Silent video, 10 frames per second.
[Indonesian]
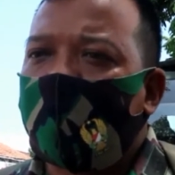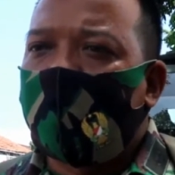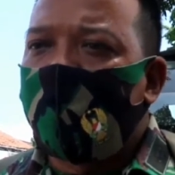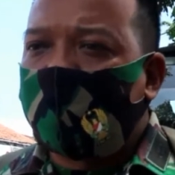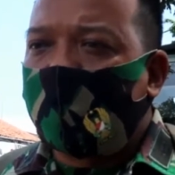di
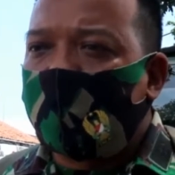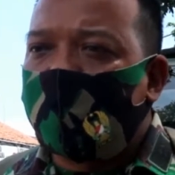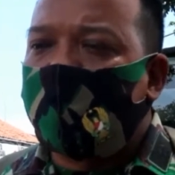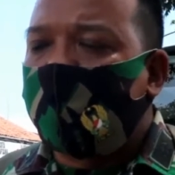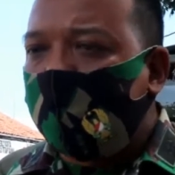masyarakat,
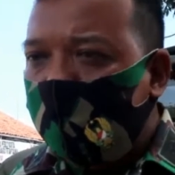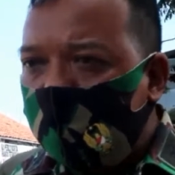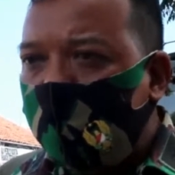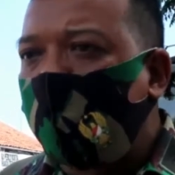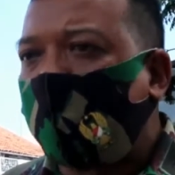di,
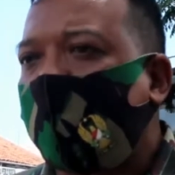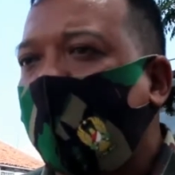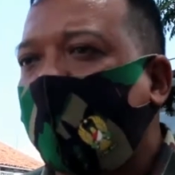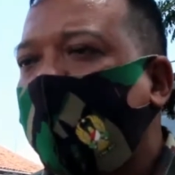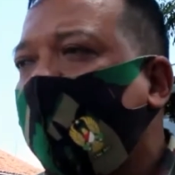di
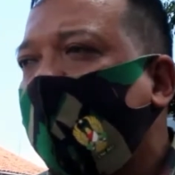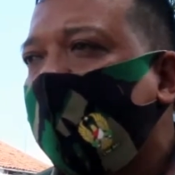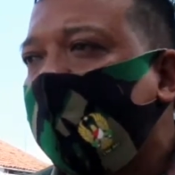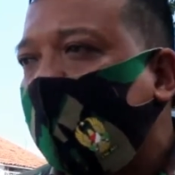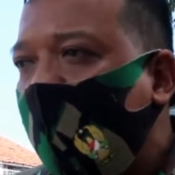masyarakat
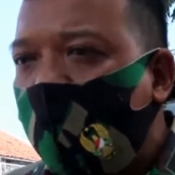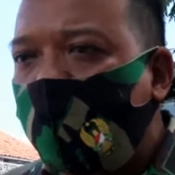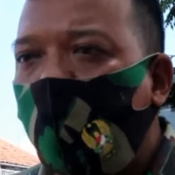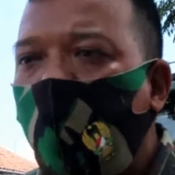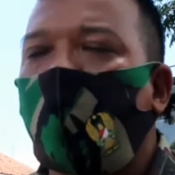secara langsung.